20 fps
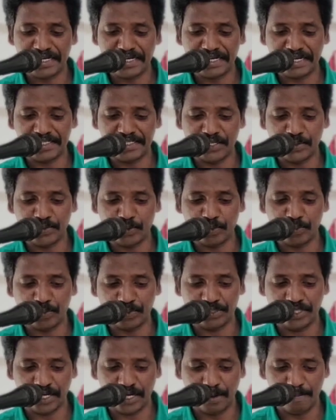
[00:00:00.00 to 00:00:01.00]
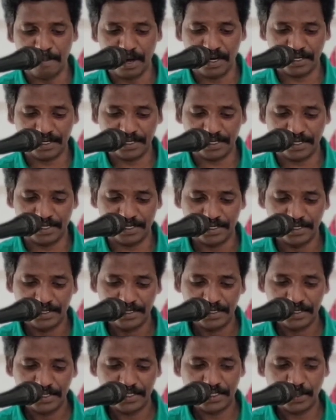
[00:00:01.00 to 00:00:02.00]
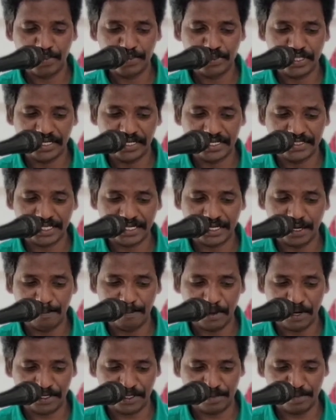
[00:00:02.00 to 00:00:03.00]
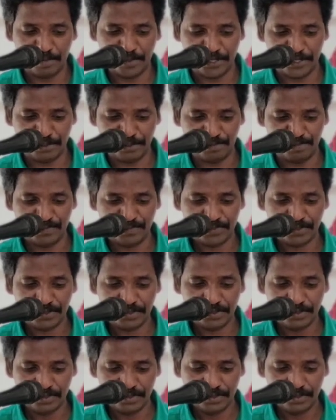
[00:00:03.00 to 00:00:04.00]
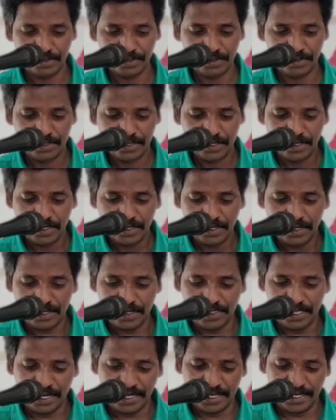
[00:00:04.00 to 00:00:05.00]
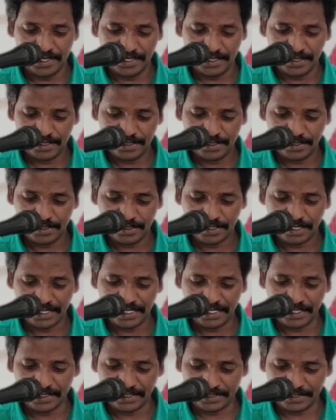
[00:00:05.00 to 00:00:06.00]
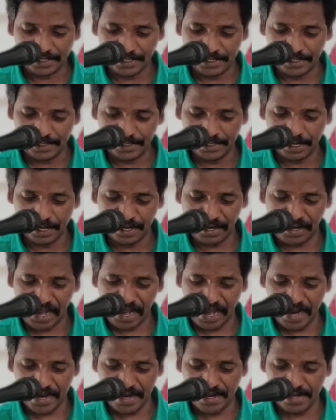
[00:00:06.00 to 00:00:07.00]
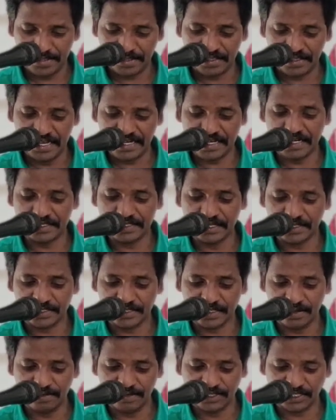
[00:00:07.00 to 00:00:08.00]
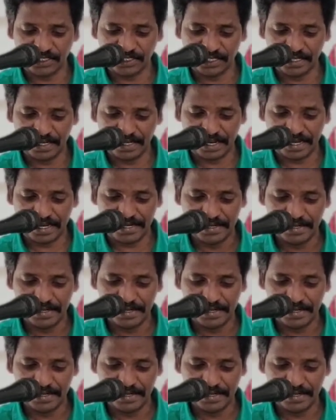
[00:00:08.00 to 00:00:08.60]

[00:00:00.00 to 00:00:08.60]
நிறைந்த ஒரு புத்தகமாக இந்த புத்தகத்தை நாம் பார்க்க முடியும் இதில் கிட்டத்தட்ட அநேக தீர்க்கதரிசன வசனங்களை